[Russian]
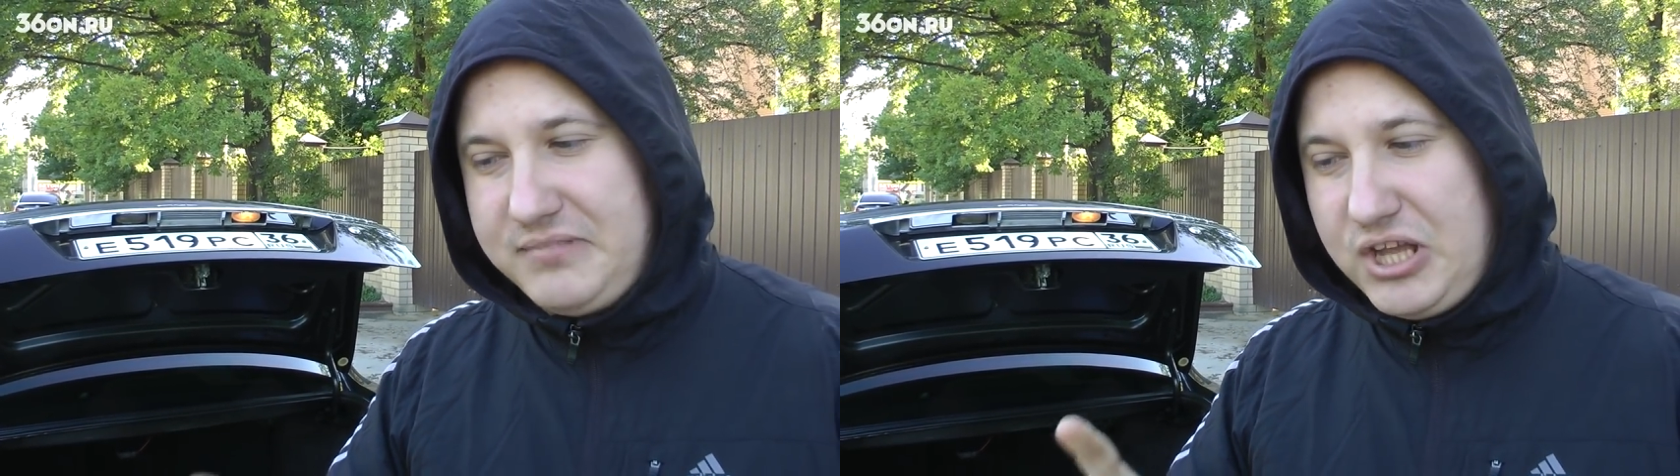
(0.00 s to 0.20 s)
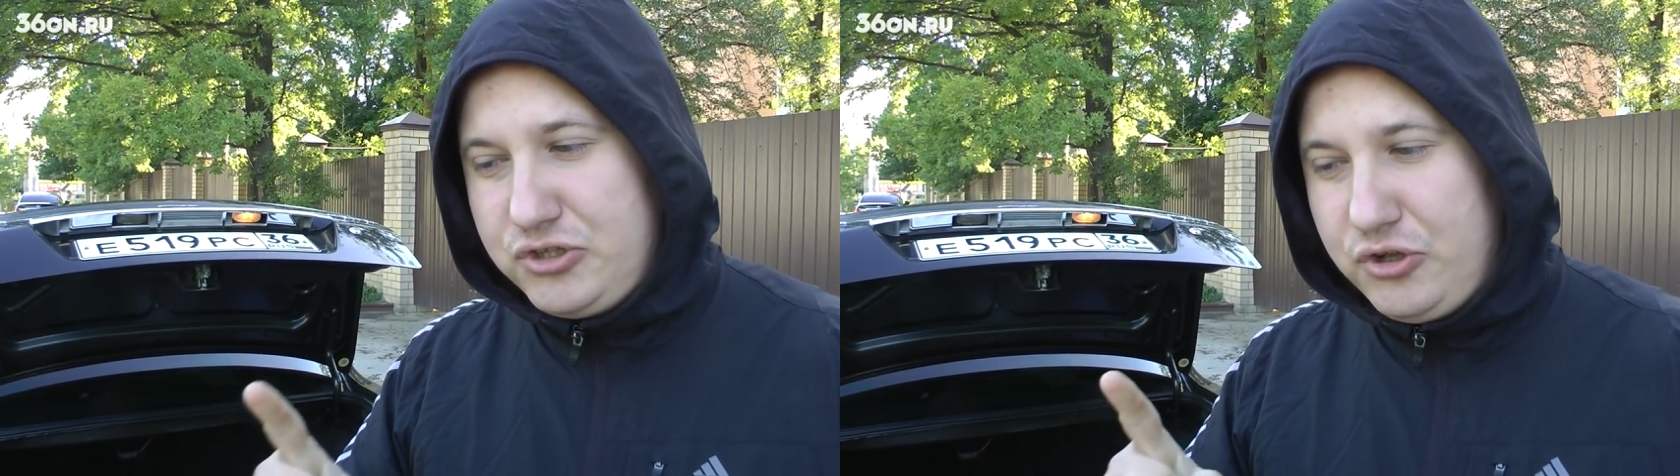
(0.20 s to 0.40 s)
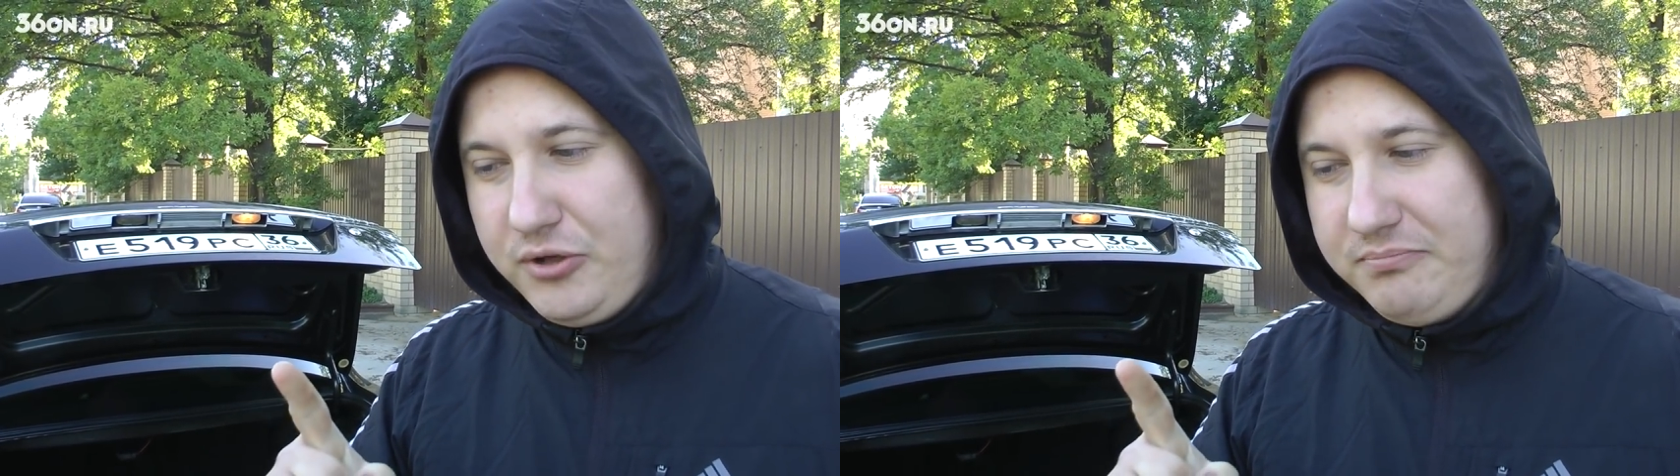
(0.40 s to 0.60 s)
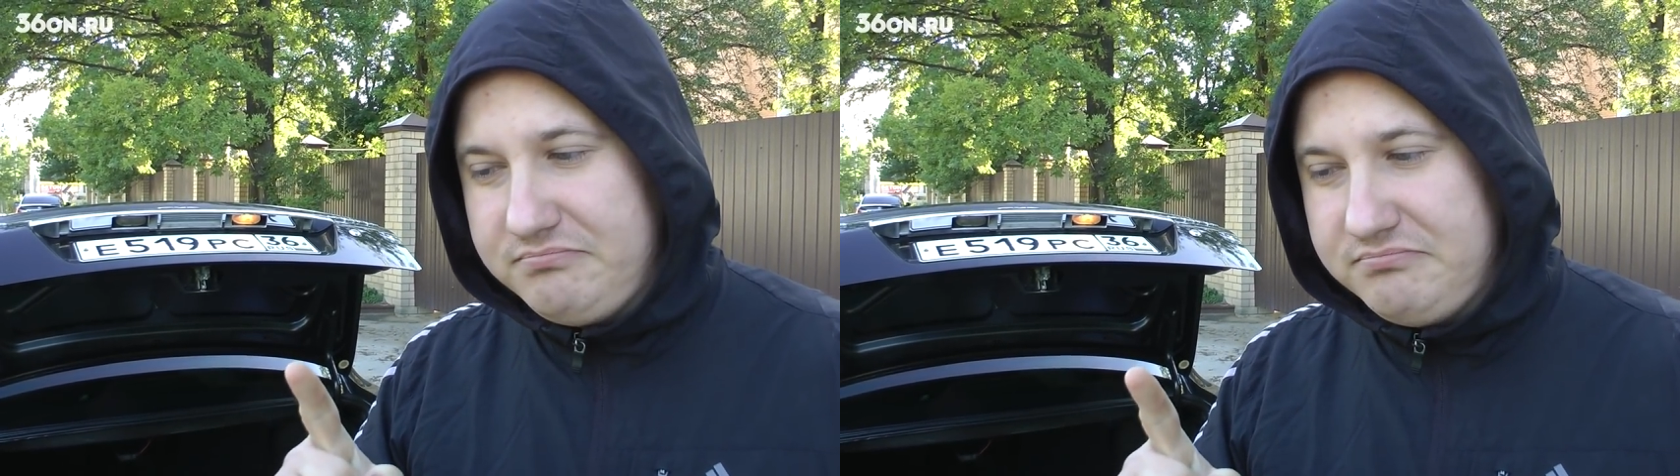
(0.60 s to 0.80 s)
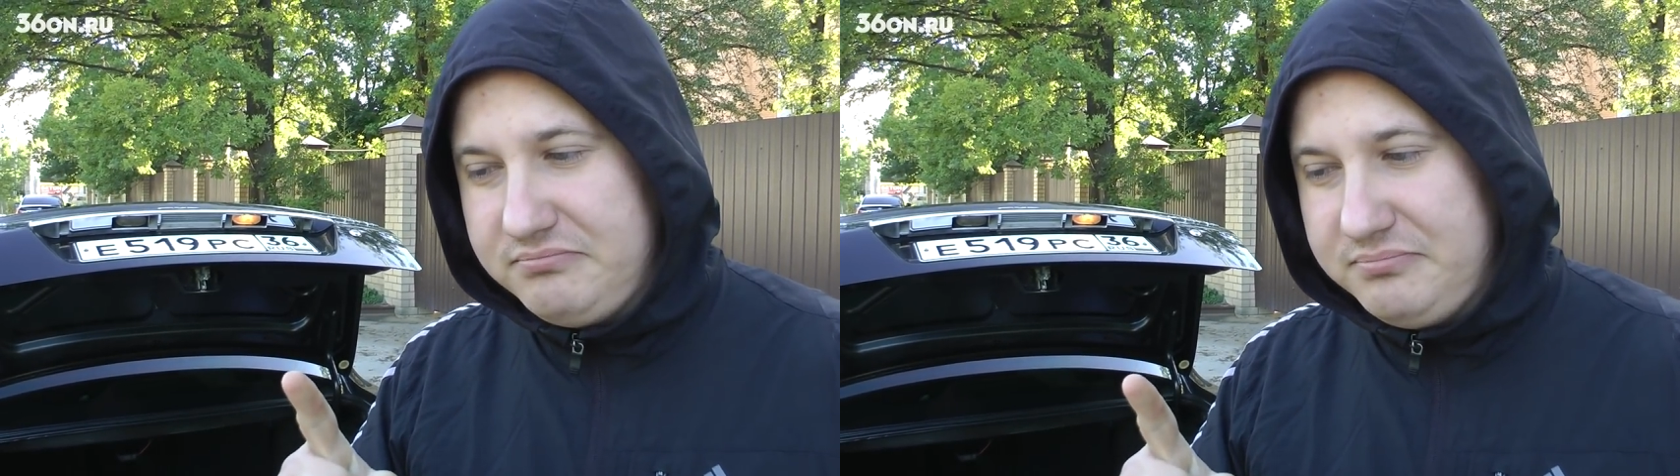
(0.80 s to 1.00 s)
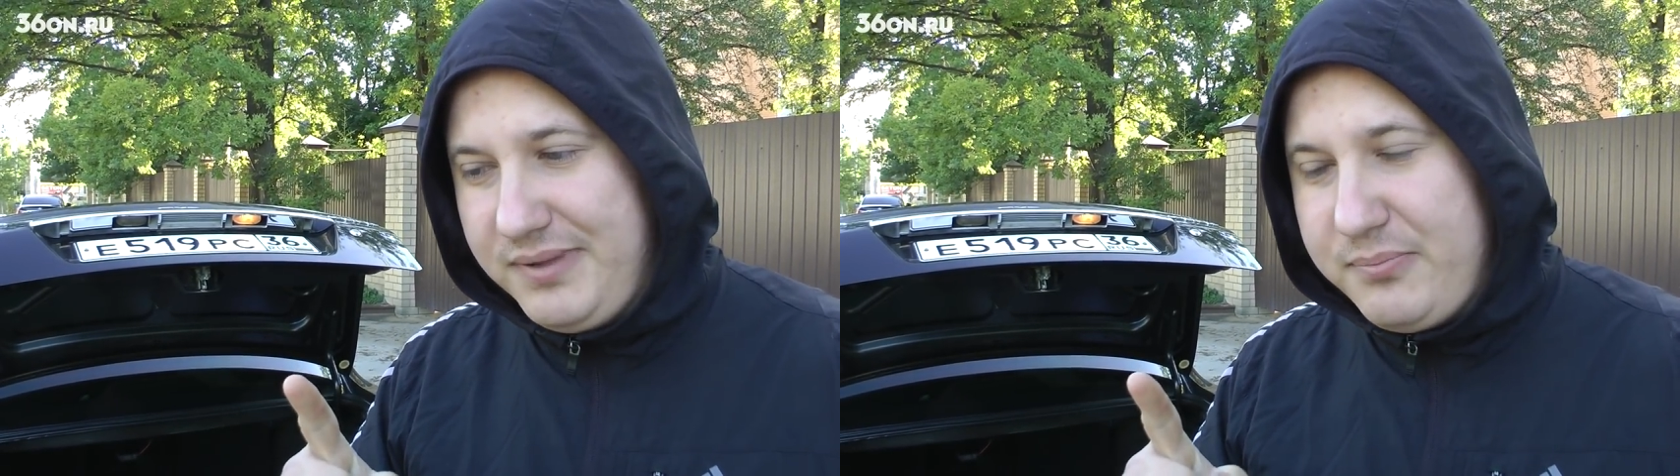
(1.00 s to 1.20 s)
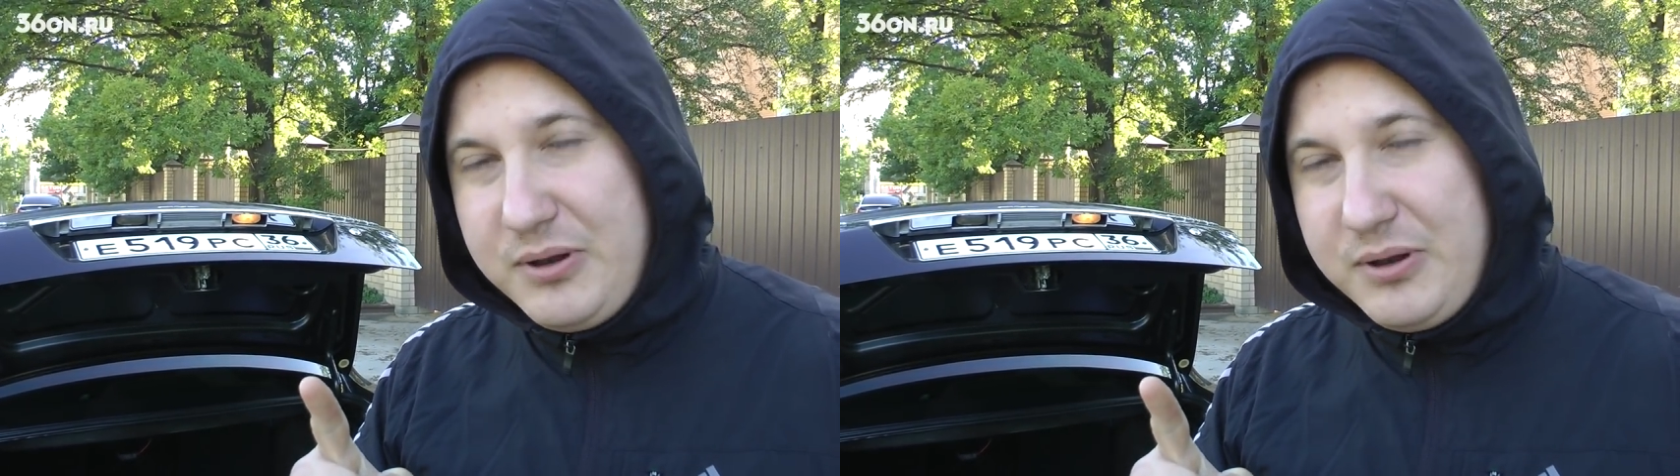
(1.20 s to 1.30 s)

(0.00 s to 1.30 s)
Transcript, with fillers: Так что мы